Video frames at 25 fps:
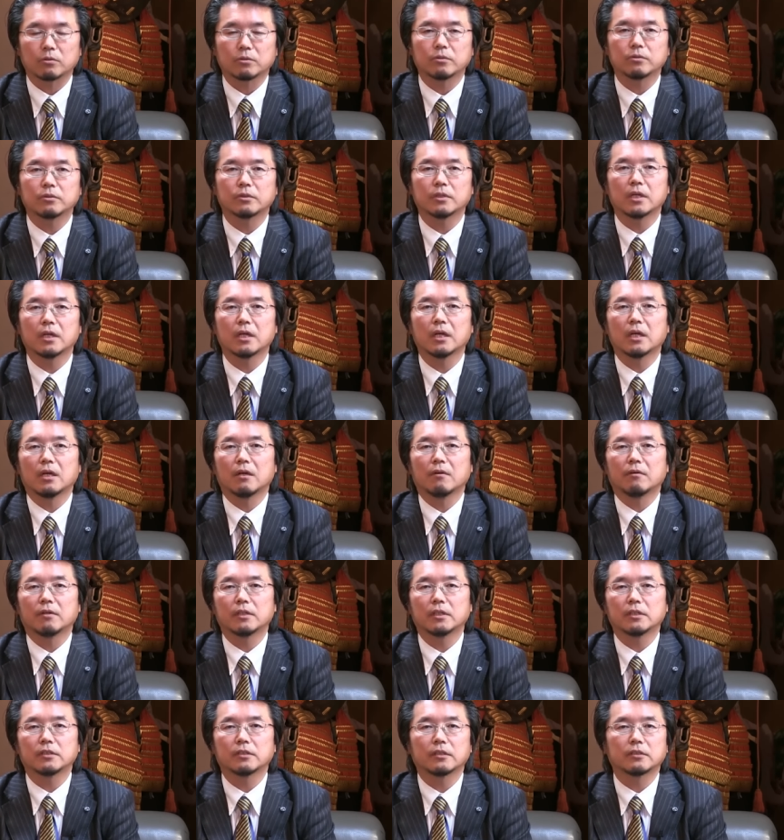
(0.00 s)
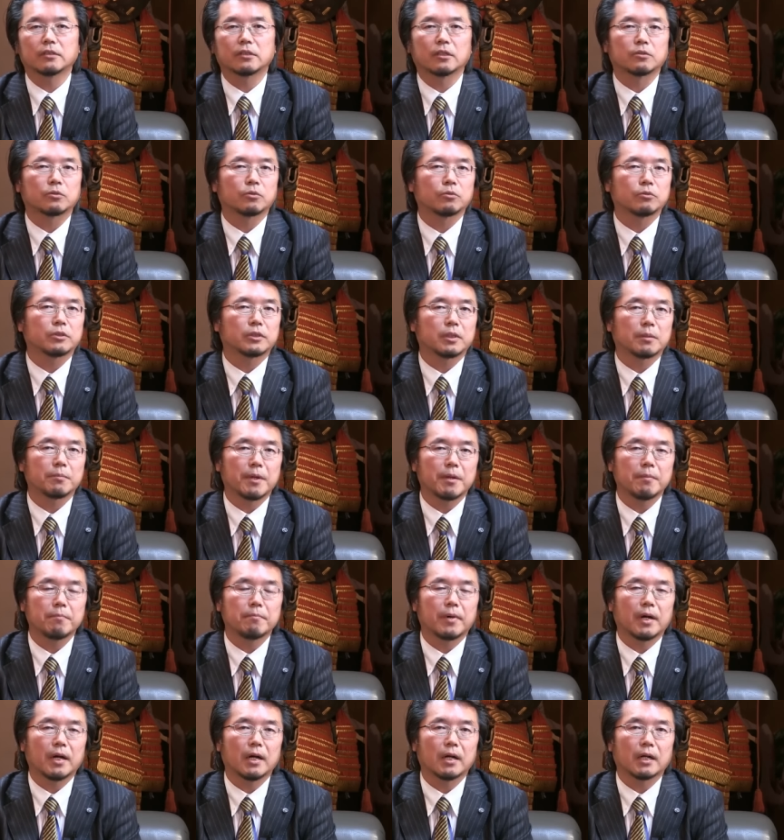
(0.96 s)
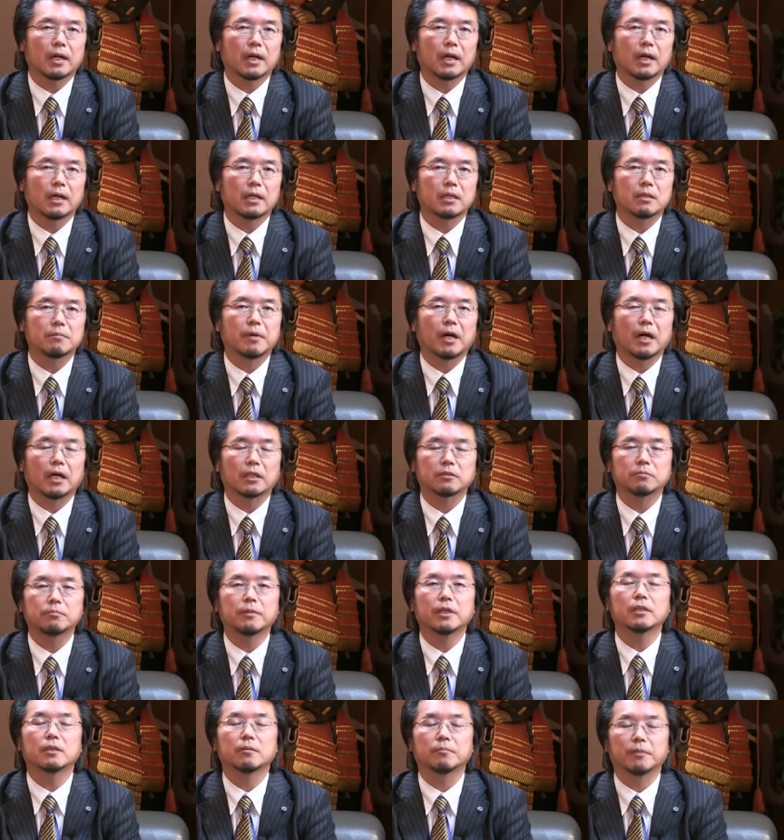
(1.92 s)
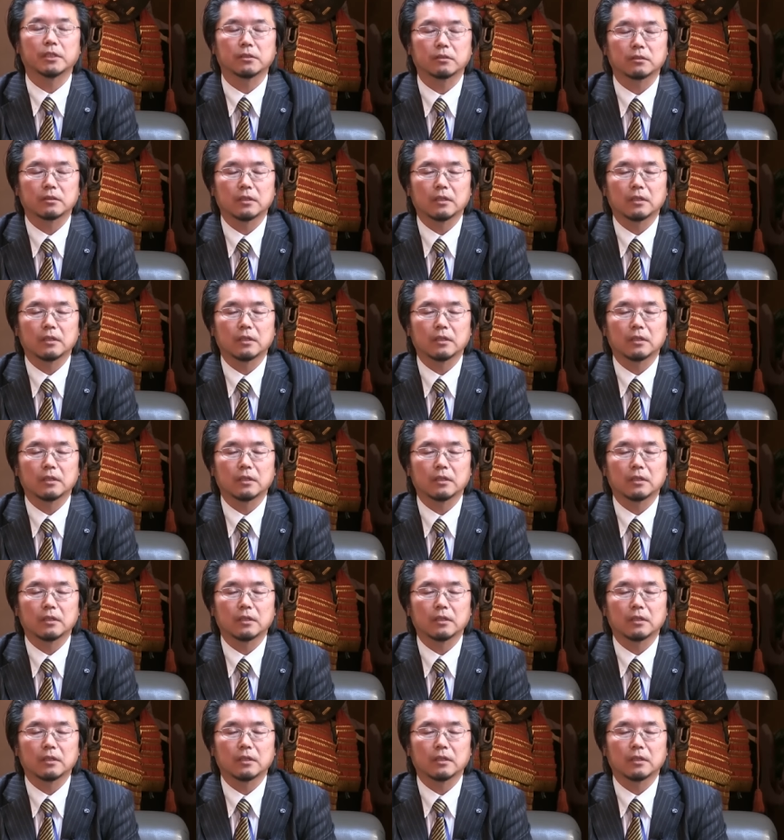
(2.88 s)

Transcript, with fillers: そして私たちはそうしたメンバーが今集まってます。